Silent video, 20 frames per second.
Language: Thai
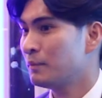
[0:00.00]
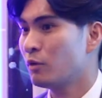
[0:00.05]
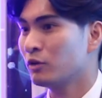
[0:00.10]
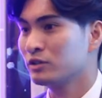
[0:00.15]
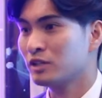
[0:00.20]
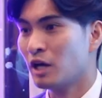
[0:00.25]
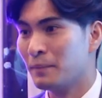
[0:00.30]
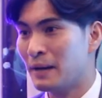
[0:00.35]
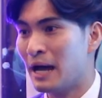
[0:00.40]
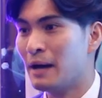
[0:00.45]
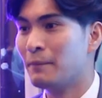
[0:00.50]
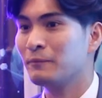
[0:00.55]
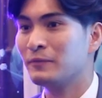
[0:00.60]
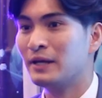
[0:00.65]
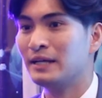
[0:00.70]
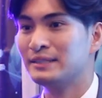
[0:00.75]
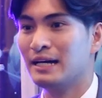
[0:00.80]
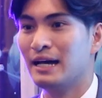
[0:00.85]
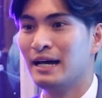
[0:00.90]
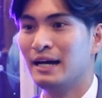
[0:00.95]
ผลตอบรับ
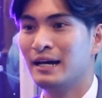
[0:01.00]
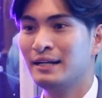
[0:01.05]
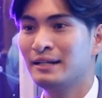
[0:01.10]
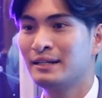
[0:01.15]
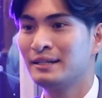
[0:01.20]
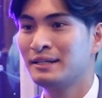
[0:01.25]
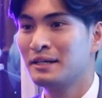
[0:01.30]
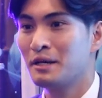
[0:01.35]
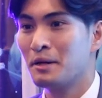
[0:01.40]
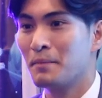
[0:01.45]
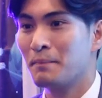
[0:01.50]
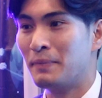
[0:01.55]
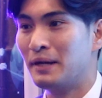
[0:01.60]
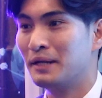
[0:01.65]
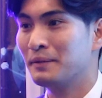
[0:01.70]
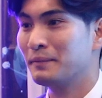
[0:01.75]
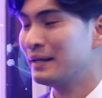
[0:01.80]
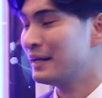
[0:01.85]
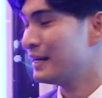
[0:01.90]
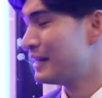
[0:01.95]
น่าจะเป็
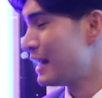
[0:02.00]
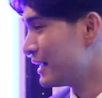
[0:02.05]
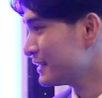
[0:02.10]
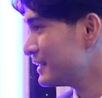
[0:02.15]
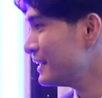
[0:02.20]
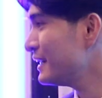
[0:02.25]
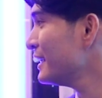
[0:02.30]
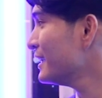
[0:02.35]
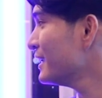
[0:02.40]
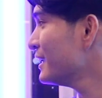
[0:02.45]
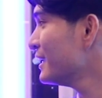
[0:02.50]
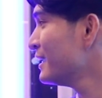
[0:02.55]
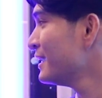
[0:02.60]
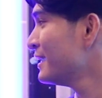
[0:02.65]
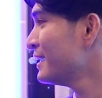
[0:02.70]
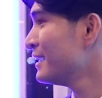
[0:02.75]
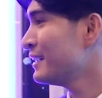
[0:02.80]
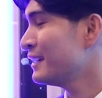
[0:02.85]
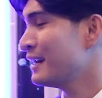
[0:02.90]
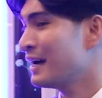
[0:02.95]
นในทางที่ดี
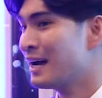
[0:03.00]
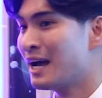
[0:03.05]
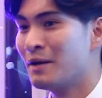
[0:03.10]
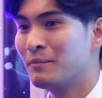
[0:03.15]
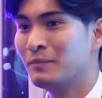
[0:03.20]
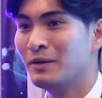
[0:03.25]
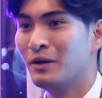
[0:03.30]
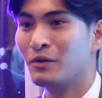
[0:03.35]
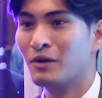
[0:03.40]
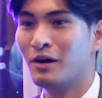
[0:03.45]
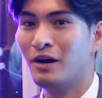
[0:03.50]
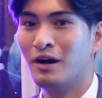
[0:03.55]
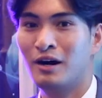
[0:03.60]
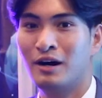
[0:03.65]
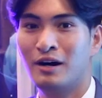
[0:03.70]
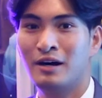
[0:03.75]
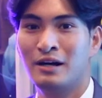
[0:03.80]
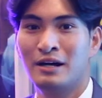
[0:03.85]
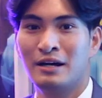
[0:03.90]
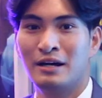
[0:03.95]
นะครับ แล้วก็
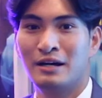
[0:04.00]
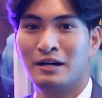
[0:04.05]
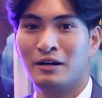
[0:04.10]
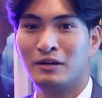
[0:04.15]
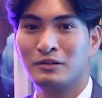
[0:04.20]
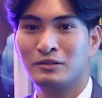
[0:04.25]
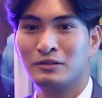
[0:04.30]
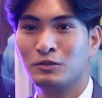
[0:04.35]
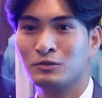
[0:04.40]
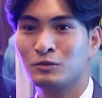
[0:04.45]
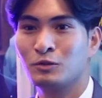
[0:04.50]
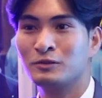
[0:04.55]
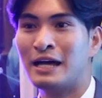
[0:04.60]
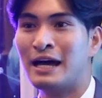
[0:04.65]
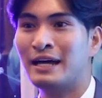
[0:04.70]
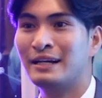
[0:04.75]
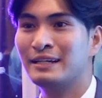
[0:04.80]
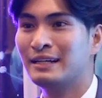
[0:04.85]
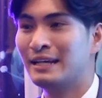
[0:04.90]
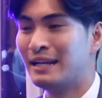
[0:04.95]
ทุกทุก
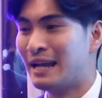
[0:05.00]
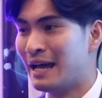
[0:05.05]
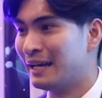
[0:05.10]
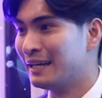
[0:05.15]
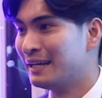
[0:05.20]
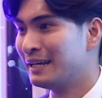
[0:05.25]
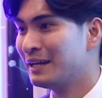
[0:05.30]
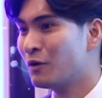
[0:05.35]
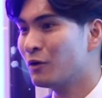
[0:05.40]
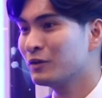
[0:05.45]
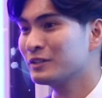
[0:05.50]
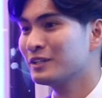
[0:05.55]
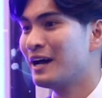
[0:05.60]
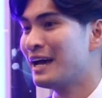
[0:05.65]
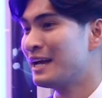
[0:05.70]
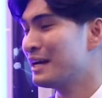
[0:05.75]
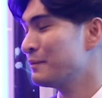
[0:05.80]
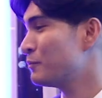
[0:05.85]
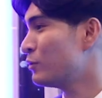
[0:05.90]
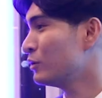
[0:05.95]
ท่านหลายๆ คนก็
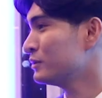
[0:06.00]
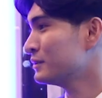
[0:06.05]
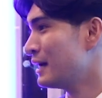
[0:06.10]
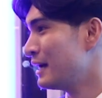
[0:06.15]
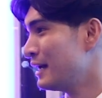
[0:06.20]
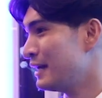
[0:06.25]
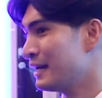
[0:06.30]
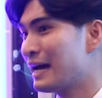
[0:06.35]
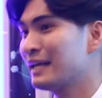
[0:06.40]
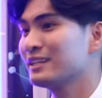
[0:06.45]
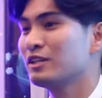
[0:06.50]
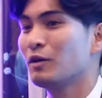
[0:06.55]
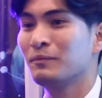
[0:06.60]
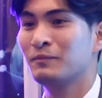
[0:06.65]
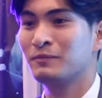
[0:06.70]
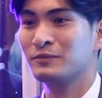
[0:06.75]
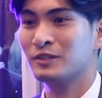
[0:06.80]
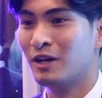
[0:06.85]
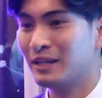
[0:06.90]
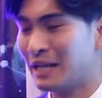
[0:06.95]
ให้ผลให้การตอบ
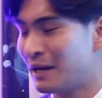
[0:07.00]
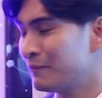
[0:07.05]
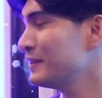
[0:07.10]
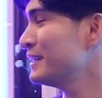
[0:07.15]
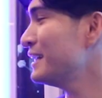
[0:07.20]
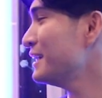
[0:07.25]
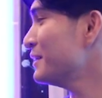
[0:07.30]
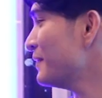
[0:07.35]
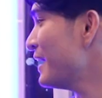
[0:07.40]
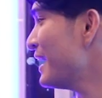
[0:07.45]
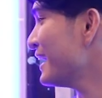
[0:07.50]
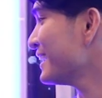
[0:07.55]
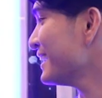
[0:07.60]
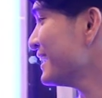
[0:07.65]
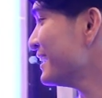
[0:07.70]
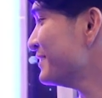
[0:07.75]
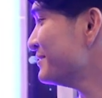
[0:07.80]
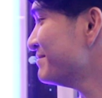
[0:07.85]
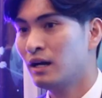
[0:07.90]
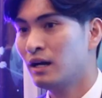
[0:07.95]
ต้อนรับดีๆมาก
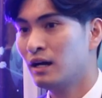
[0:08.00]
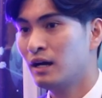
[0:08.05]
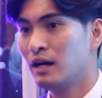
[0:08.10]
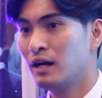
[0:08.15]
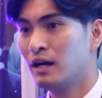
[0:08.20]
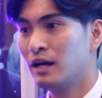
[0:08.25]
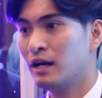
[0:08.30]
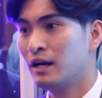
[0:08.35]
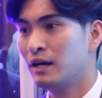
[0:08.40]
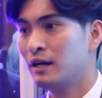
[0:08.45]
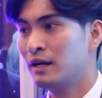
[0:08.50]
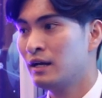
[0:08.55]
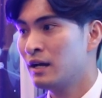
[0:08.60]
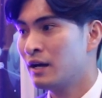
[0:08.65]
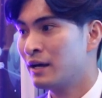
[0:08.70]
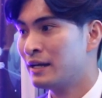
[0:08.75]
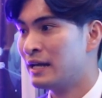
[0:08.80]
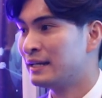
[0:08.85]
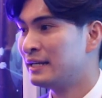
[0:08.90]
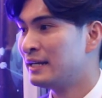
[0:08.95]
นะคออ
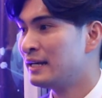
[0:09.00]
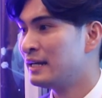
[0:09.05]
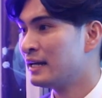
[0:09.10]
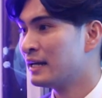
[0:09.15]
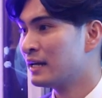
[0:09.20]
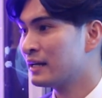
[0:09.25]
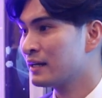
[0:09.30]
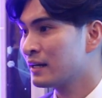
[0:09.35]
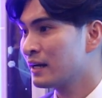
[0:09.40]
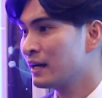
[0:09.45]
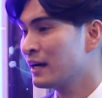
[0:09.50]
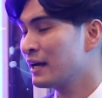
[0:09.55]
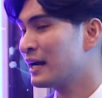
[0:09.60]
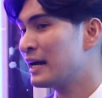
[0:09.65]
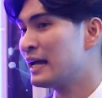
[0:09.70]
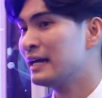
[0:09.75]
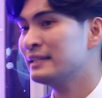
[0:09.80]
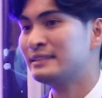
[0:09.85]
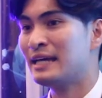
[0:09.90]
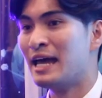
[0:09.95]
อย่างที่เคย
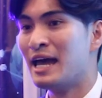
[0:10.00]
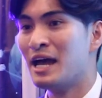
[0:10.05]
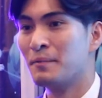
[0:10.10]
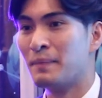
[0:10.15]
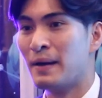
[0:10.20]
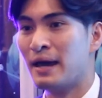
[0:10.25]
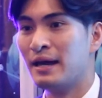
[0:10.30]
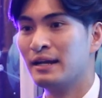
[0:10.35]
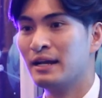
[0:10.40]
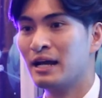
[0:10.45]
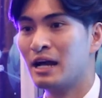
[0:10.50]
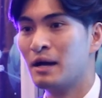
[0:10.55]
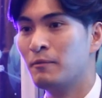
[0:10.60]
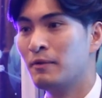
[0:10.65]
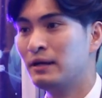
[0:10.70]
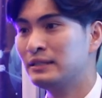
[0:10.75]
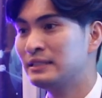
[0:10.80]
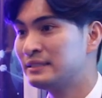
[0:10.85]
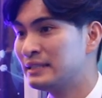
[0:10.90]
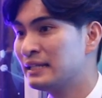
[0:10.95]
เรียนแจ้งไปนะครับ
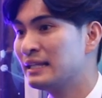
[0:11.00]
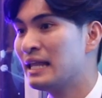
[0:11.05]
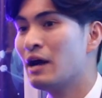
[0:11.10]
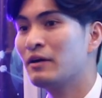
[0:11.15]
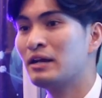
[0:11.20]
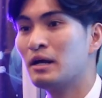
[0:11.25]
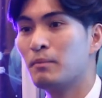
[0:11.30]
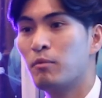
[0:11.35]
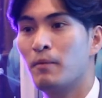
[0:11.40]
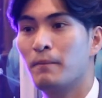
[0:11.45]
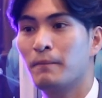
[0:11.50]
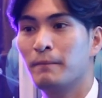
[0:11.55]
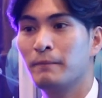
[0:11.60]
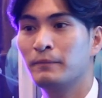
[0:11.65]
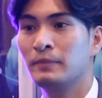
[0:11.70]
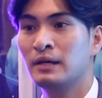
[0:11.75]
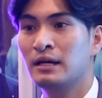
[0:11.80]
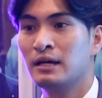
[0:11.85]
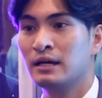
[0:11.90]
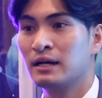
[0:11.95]
ว่าจริงๆแล้วเนี่ยผม
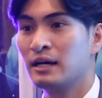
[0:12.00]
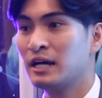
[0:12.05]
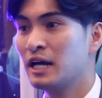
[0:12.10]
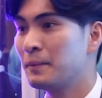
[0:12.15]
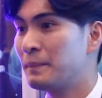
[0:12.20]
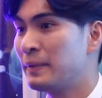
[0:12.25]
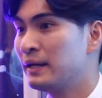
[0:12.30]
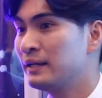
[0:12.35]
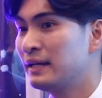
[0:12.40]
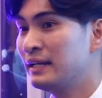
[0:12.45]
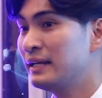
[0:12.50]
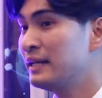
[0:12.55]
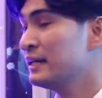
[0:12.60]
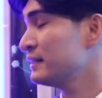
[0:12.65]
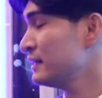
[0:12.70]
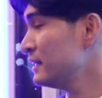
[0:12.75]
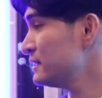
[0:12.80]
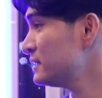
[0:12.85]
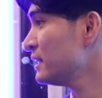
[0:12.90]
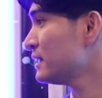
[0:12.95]
เคยเป็นอดีต
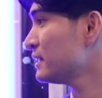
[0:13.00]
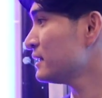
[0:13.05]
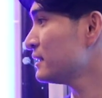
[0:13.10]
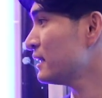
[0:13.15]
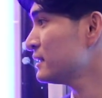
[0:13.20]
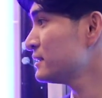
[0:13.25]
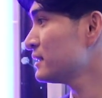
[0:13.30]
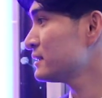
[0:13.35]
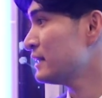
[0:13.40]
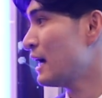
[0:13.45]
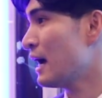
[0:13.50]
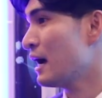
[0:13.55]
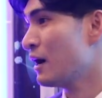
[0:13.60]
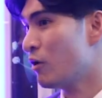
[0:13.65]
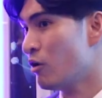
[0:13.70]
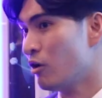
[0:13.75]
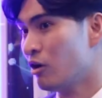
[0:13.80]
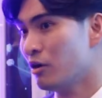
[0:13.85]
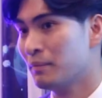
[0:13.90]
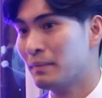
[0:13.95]
นิสิตนักศึกษา
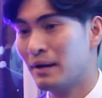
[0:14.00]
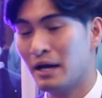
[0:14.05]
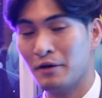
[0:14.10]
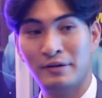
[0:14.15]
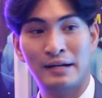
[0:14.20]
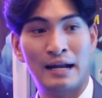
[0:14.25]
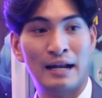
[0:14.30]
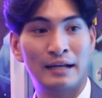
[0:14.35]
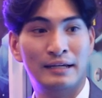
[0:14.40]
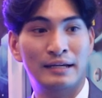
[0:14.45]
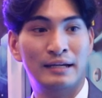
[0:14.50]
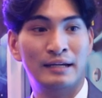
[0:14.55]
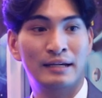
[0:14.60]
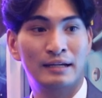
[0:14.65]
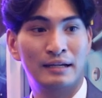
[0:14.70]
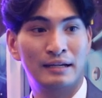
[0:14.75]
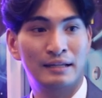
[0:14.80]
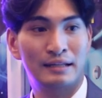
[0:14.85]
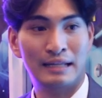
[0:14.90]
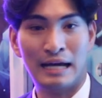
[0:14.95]
ของมหาวิทยาลัย
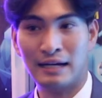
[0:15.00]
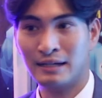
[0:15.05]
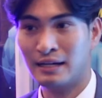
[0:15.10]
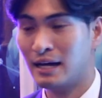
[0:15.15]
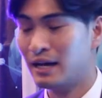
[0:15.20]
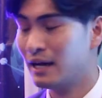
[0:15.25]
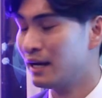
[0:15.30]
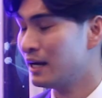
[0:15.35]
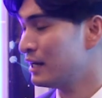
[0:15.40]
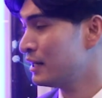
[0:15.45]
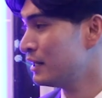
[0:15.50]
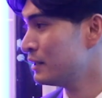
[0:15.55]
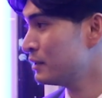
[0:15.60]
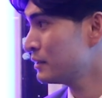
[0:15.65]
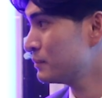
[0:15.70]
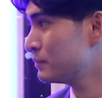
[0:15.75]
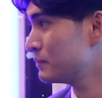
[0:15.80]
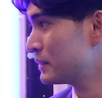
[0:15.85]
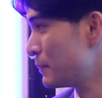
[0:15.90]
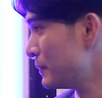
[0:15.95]

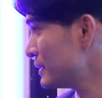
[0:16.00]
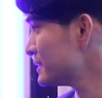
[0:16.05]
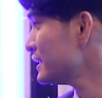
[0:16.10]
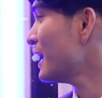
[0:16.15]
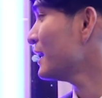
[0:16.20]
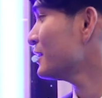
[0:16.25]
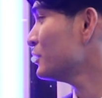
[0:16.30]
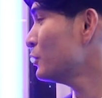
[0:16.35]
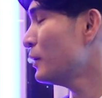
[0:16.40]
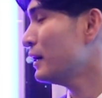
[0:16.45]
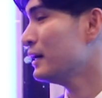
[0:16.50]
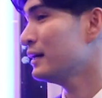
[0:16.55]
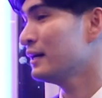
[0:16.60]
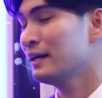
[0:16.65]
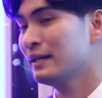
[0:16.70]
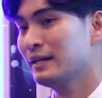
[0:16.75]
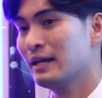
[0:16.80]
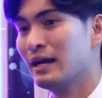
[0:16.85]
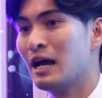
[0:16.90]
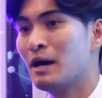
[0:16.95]
ธรรมศาสตร์ด้วย
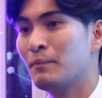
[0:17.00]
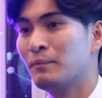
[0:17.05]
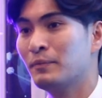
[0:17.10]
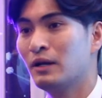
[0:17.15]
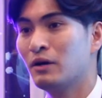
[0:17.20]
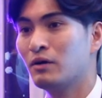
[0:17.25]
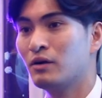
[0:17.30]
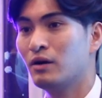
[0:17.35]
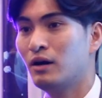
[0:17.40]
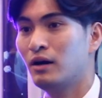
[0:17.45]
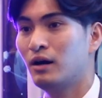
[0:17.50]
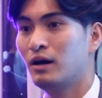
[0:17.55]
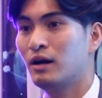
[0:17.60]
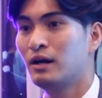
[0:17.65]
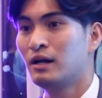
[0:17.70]
นะครับ แล้วก็